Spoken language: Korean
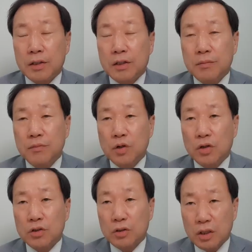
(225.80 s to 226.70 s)

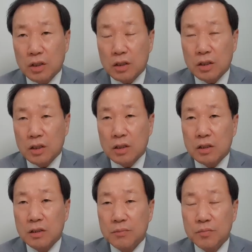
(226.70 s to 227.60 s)
김여정이
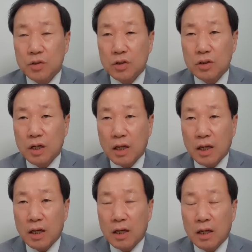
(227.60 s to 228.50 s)

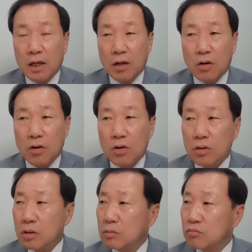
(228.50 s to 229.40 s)
김정은의
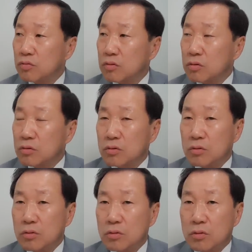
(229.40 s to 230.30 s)
거의 무슨
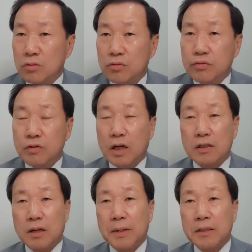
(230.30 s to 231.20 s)

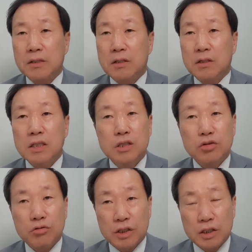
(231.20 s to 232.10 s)
후계자 반열
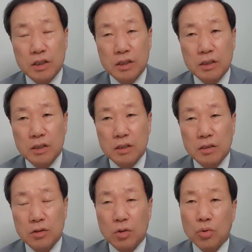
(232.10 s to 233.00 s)
1순위
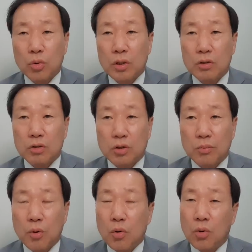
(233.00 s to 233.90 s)
정도인 것처럼
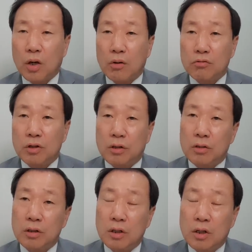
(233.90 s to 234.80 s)
보고를
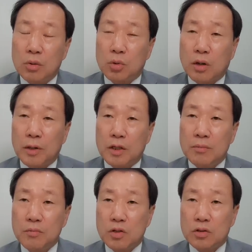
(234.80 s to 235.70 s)
했고요. 그 다음에
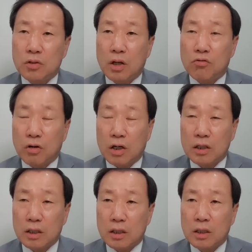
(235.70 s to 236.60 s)
김여정의
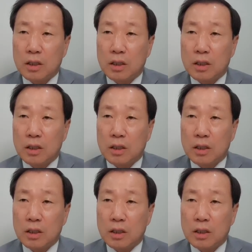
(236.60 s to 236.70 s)
권한이